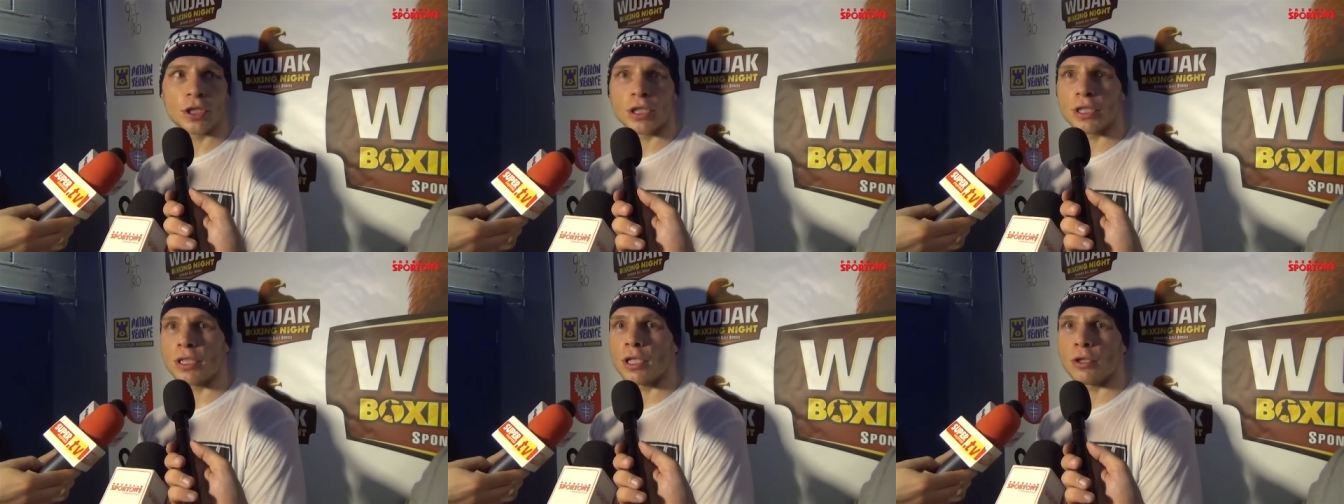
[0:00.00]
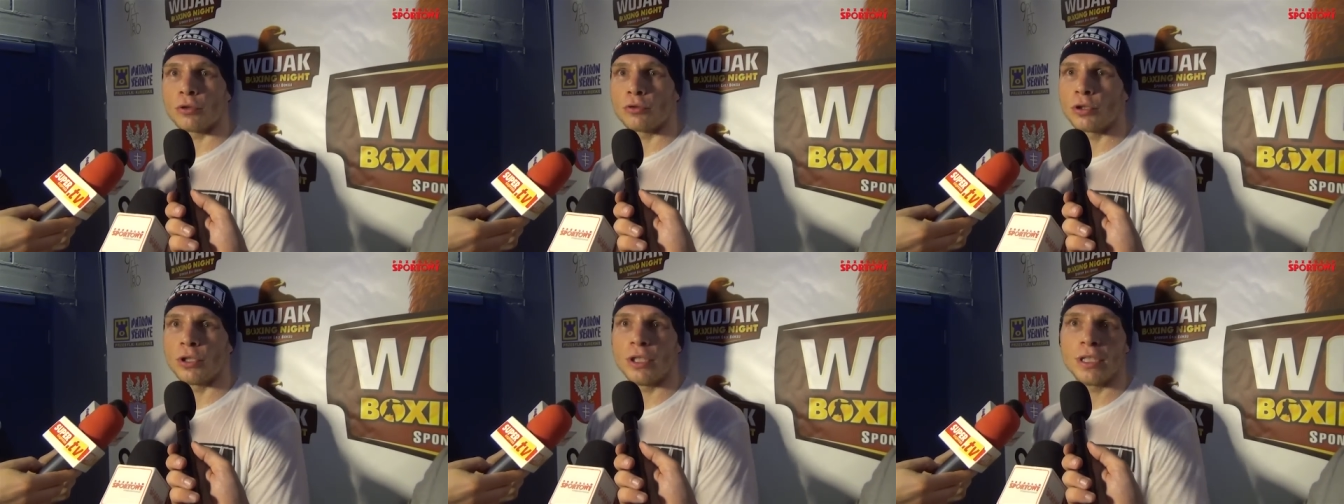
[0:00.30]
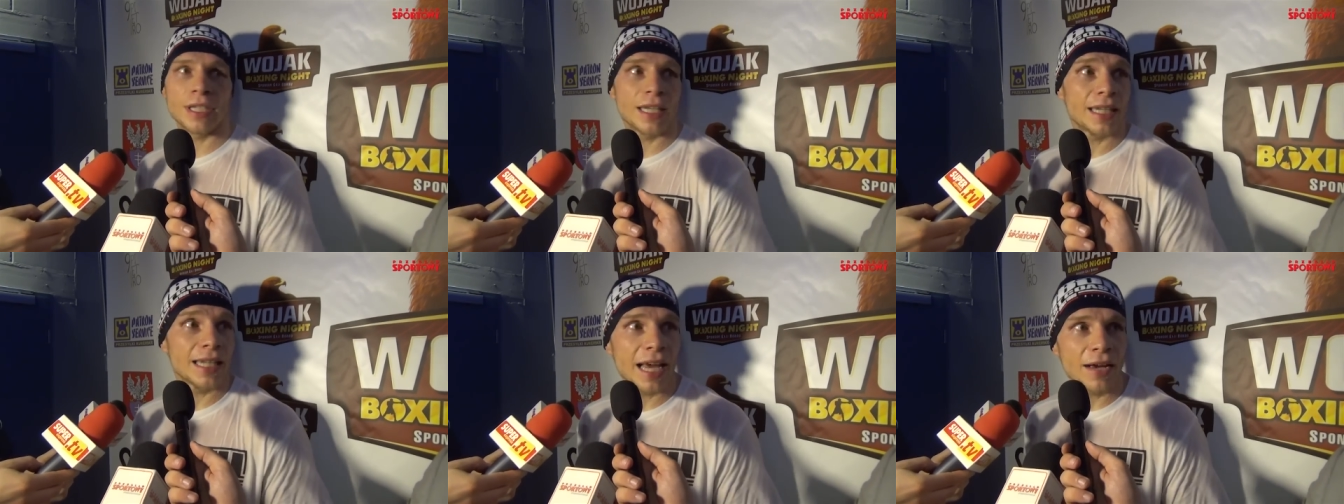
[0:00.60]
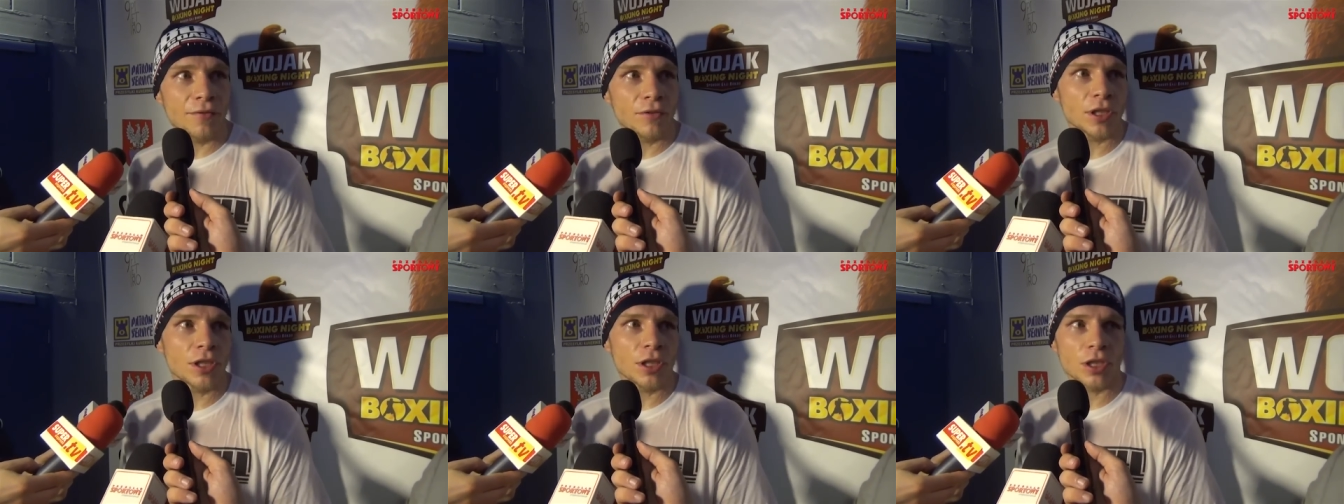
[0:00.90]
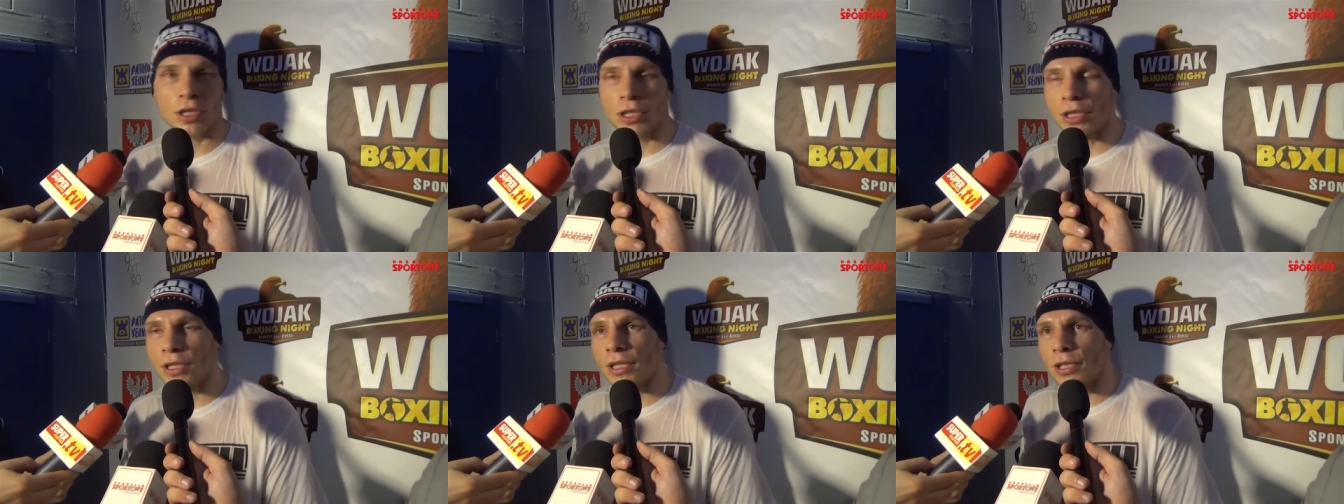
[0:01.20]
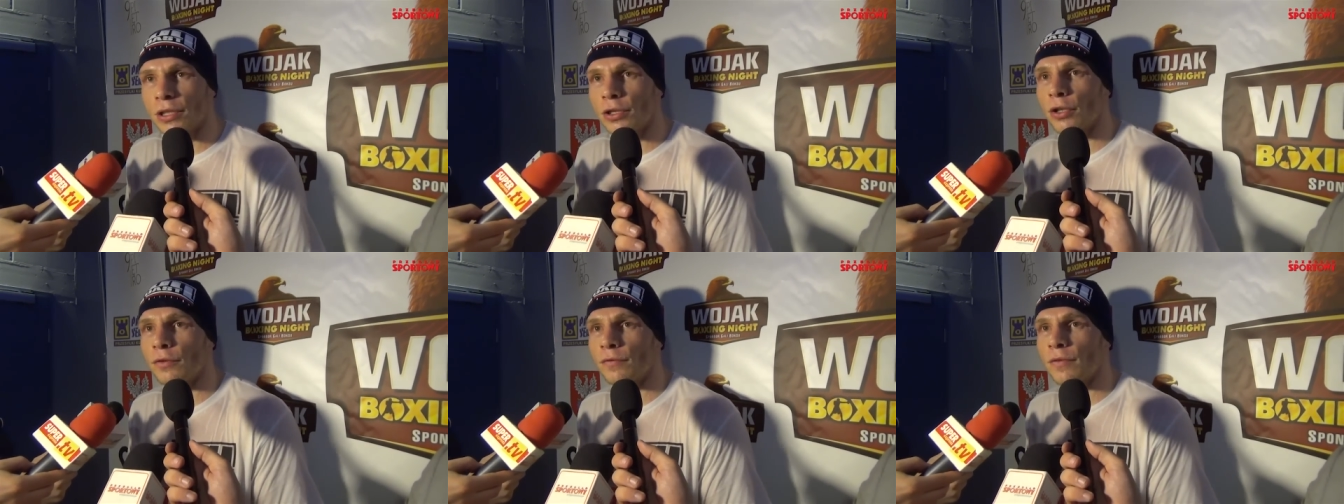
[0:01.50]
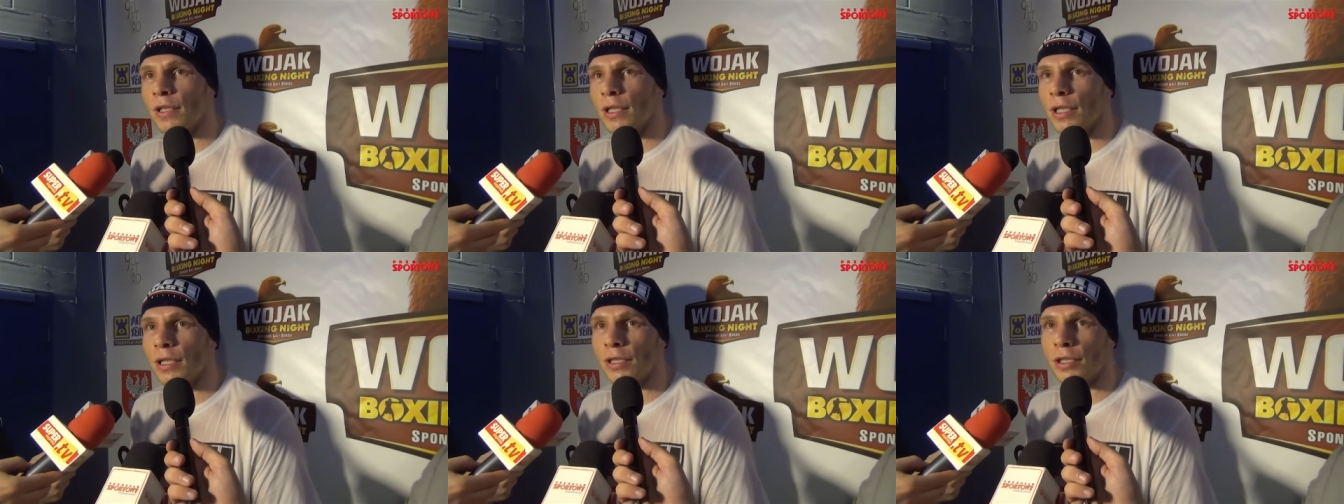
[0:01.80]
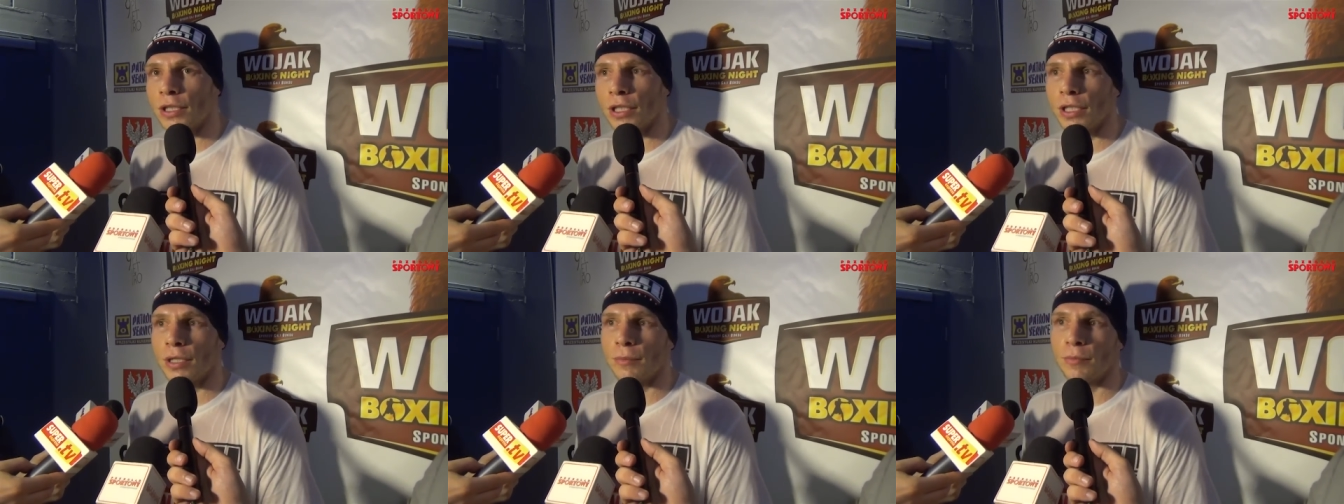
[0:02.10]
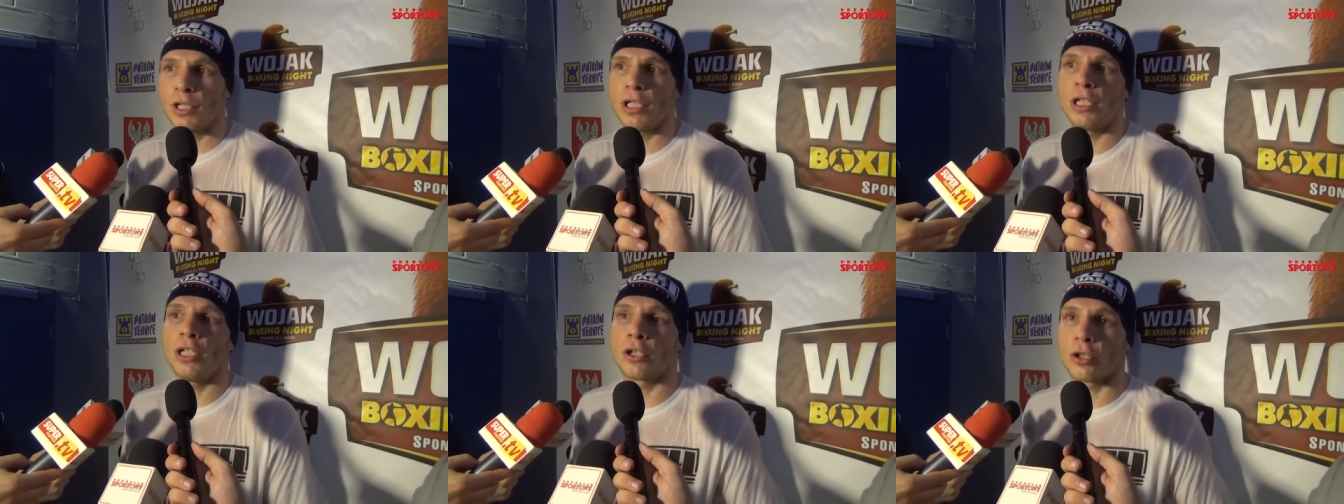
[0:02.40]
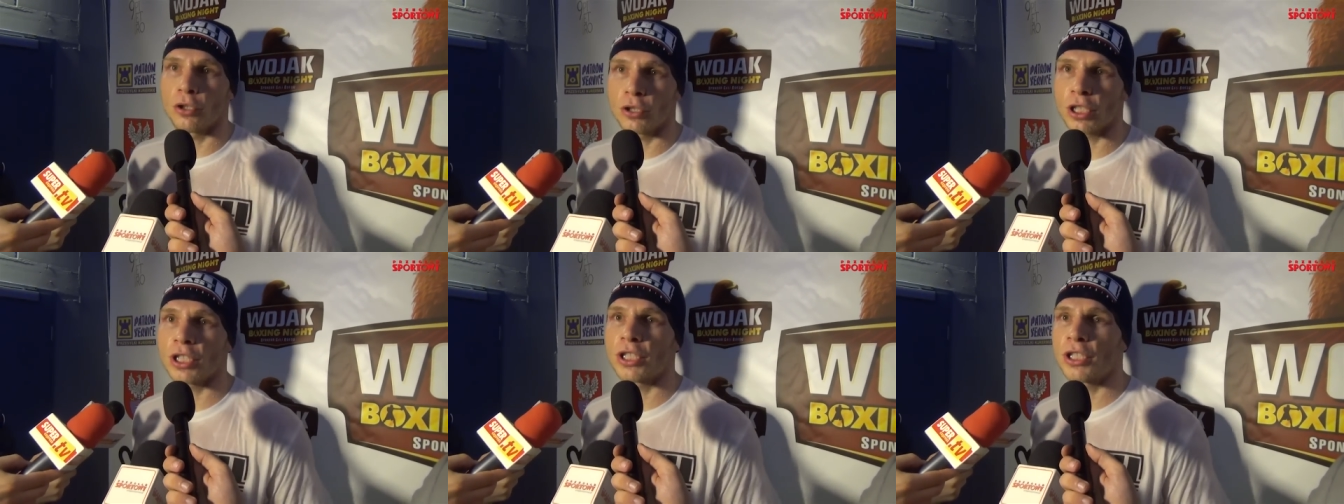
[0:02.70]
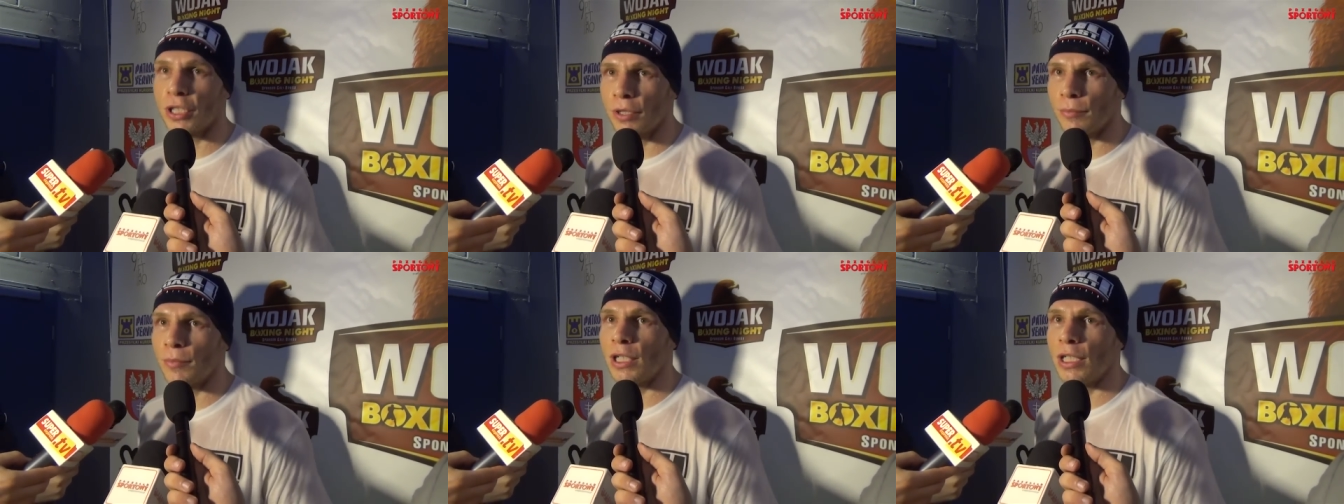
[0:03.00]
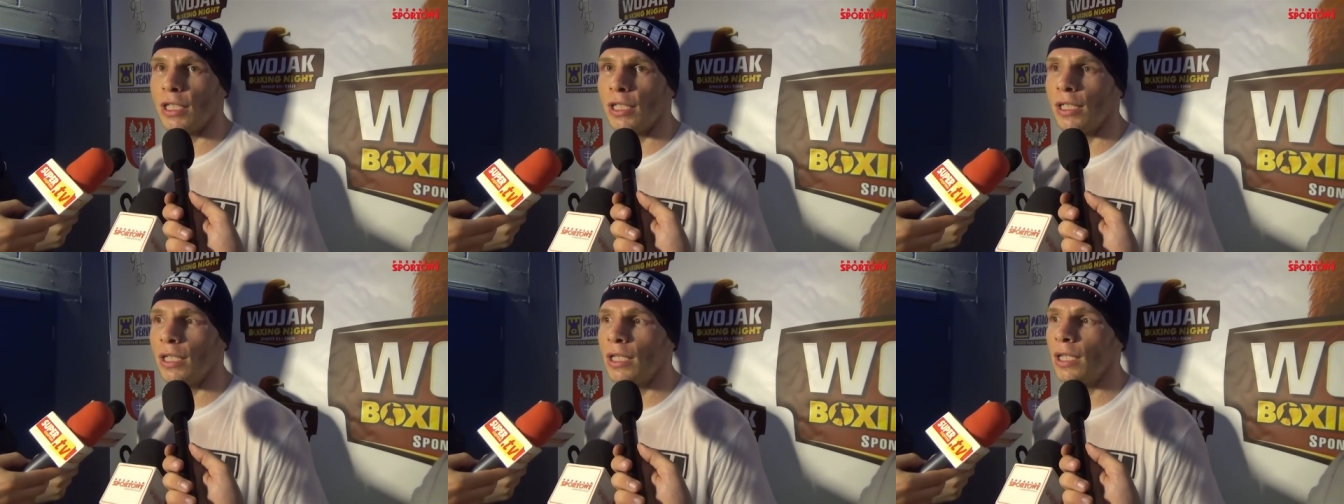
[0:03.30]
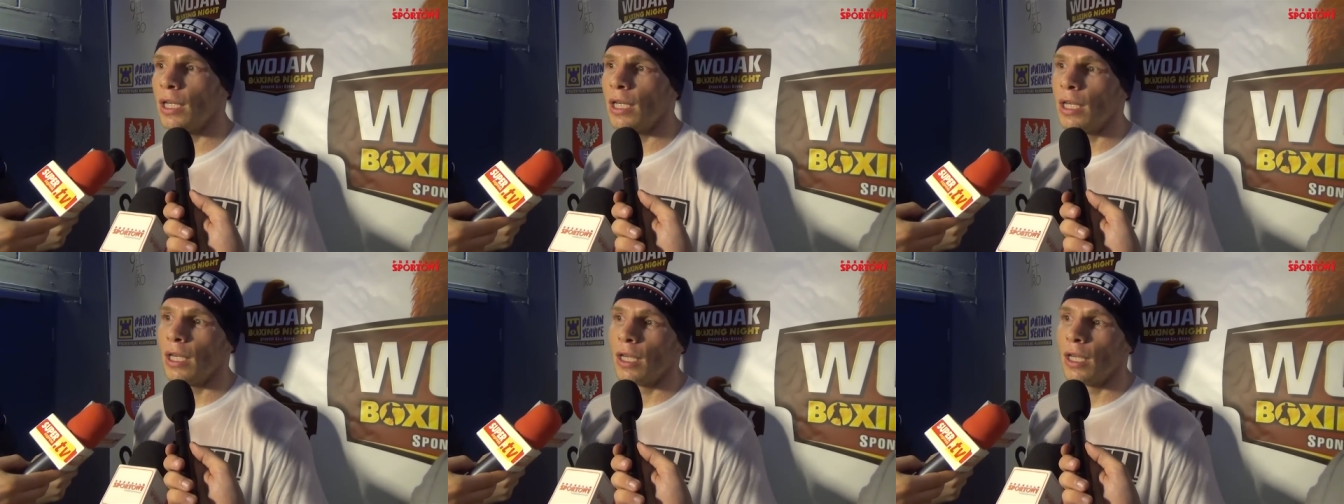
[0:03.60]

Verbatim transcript: że ta różnica, nawet jeśli sędziowie się nie mylili, chociaż się mylili,